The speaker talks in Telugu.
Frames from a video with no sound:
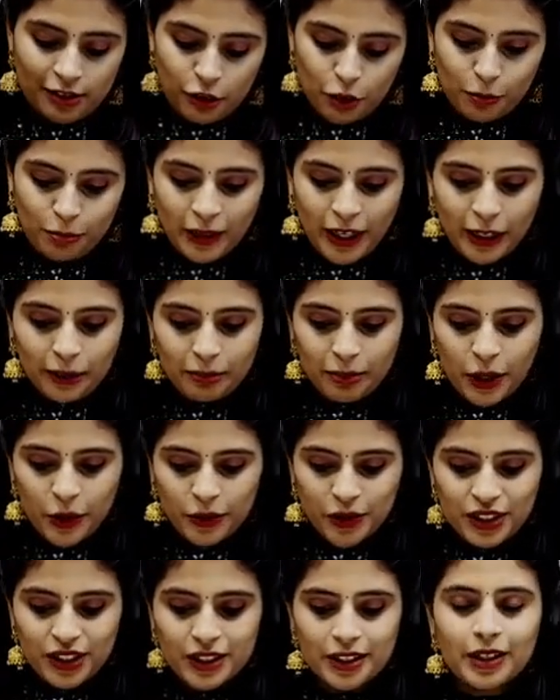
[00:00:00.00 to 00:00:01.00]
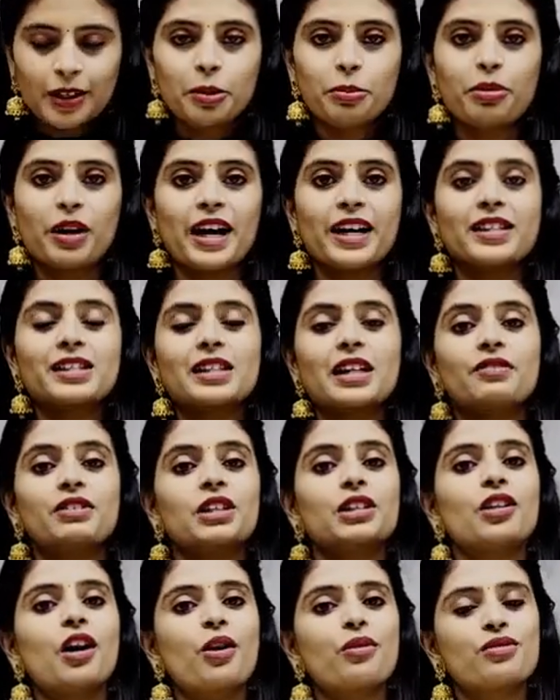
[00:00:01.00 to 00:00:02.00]
లో ప్లెయిన్ బ్లౌజ్ ప్రైస్
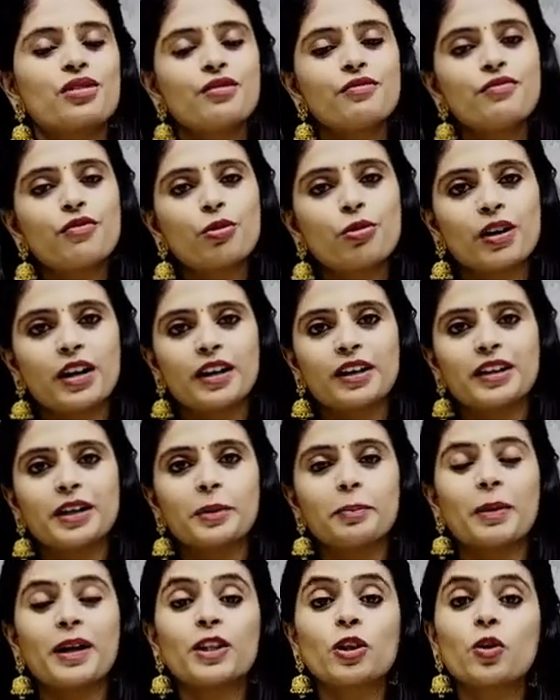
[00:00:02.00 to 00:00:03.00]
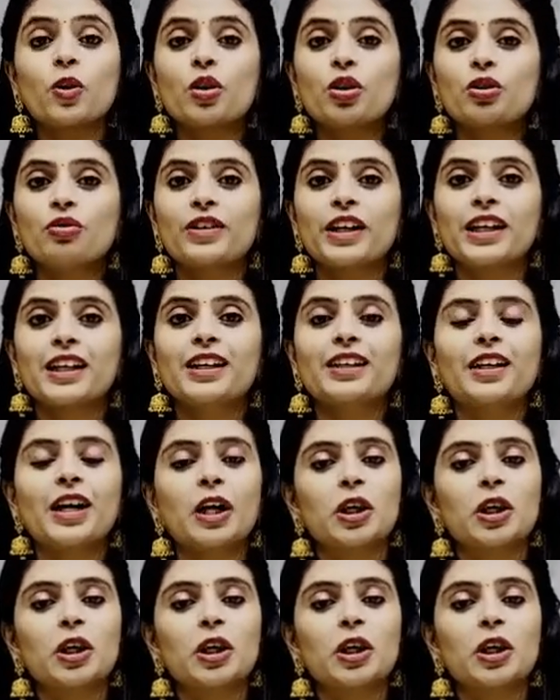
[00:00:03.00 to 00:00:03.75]
లెవెన్ థౌసండ్ ఫోర్ హండ్రెడ్ పదకొండు వేల